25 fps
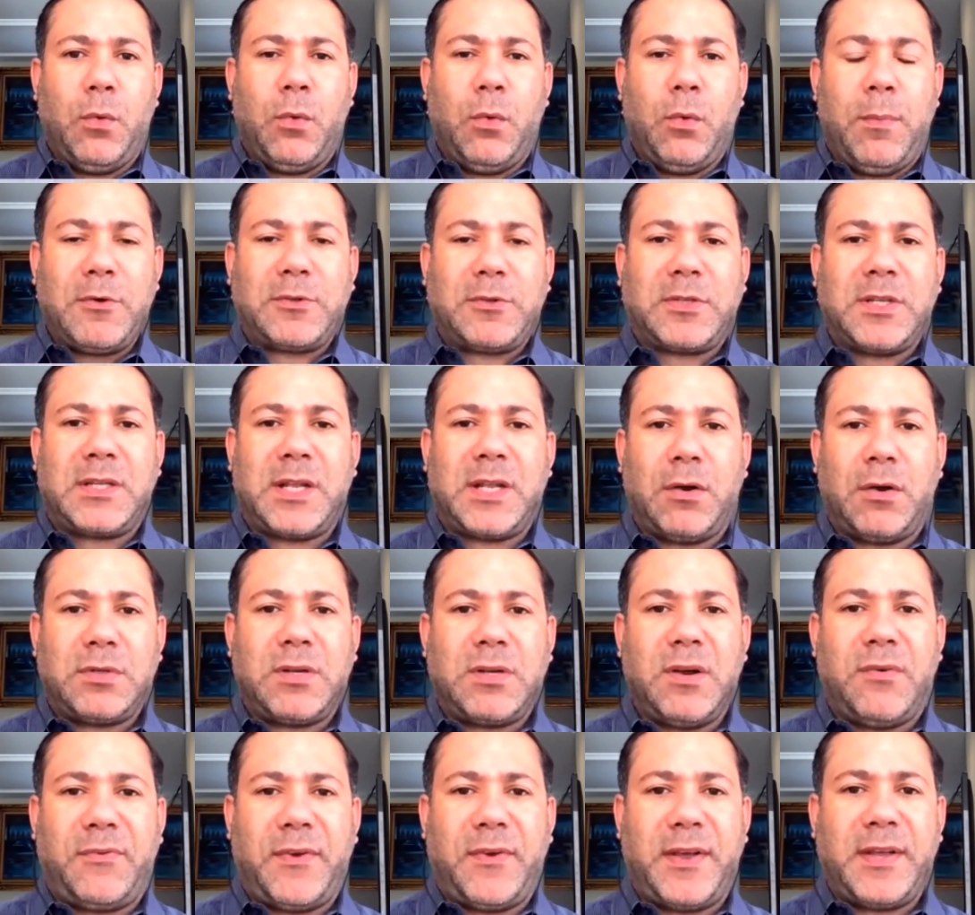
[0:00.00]
o Banco Central
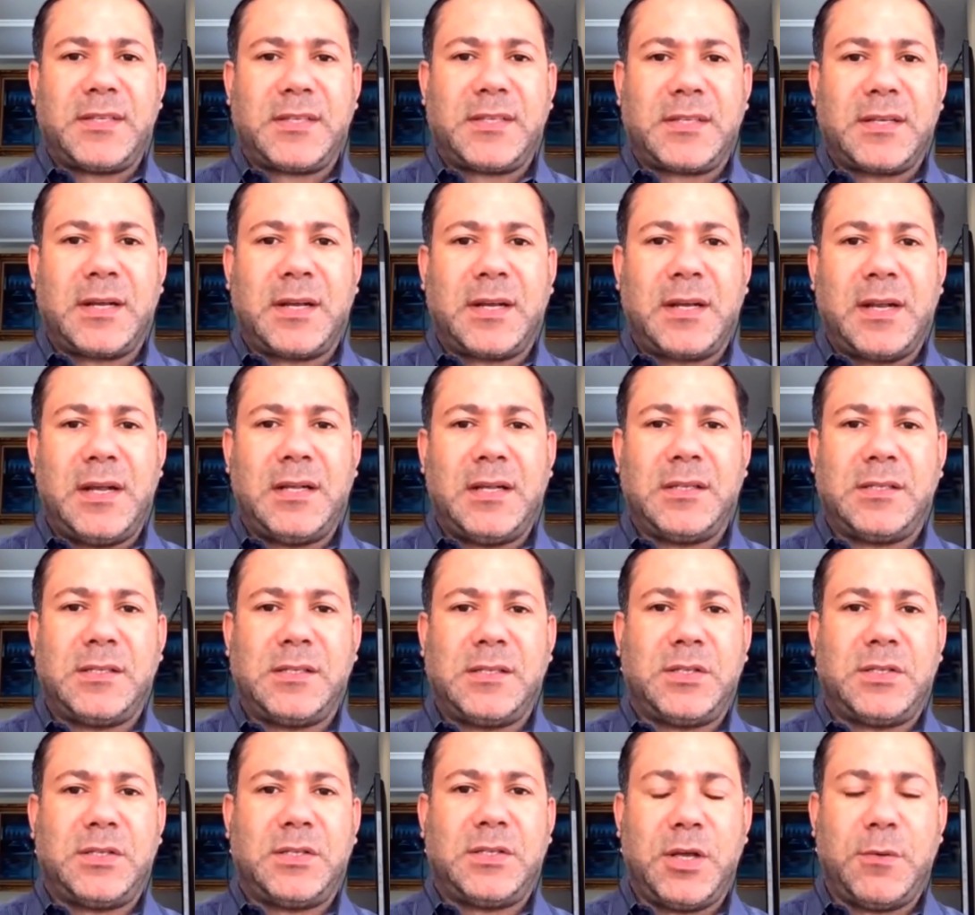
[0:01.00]
já fez grandes
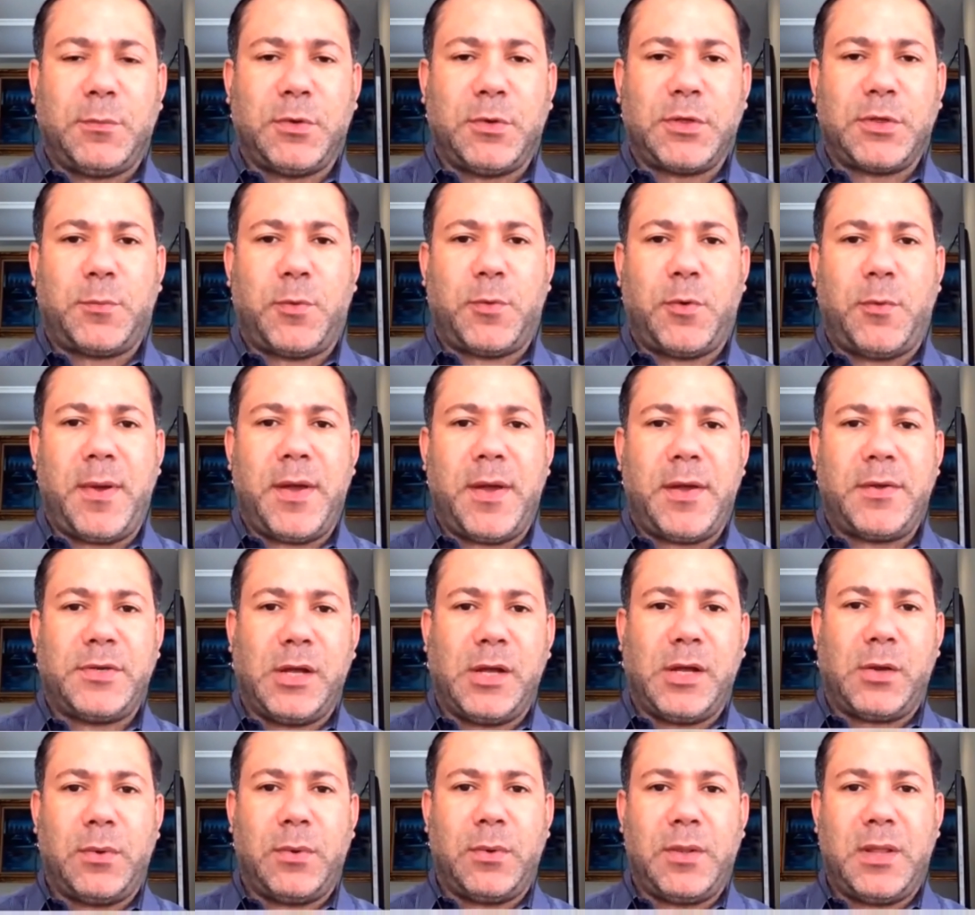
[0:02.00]
estímulos por meio
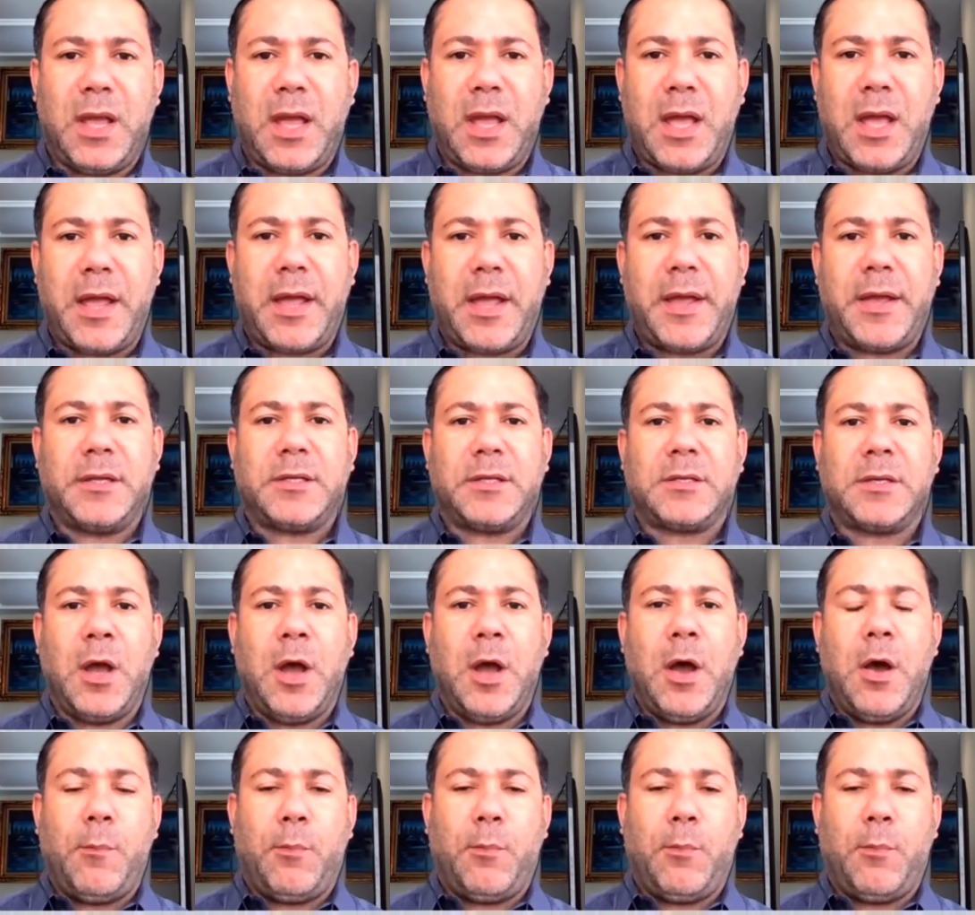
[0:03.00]
de liquidez,